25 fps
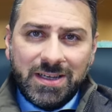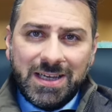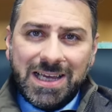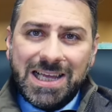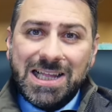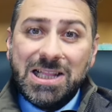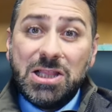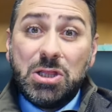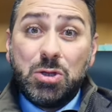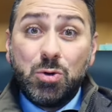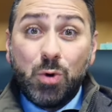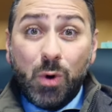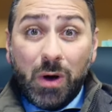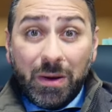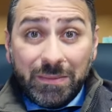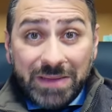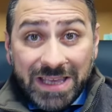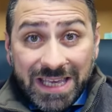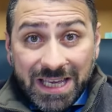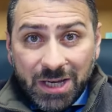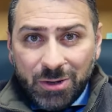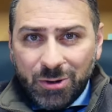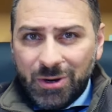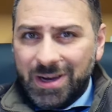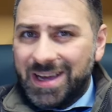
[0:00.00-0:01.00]
il tuo
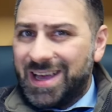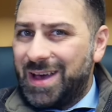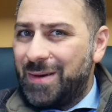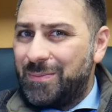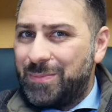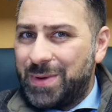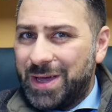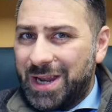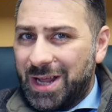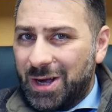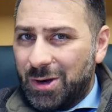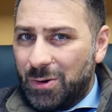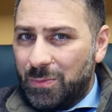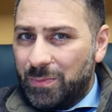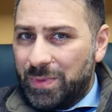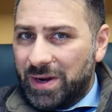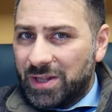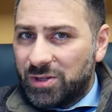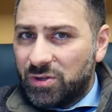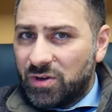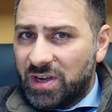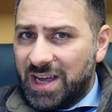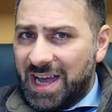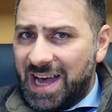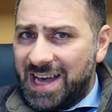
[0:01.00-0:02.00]
amico che ha appena
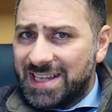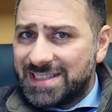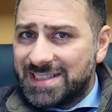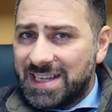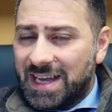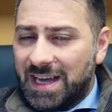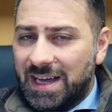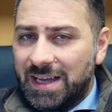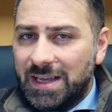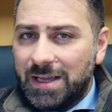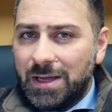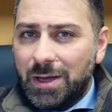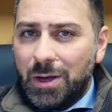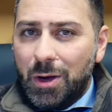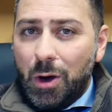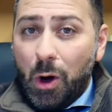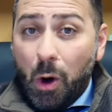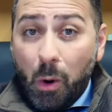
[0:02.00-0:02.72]
comprato casa,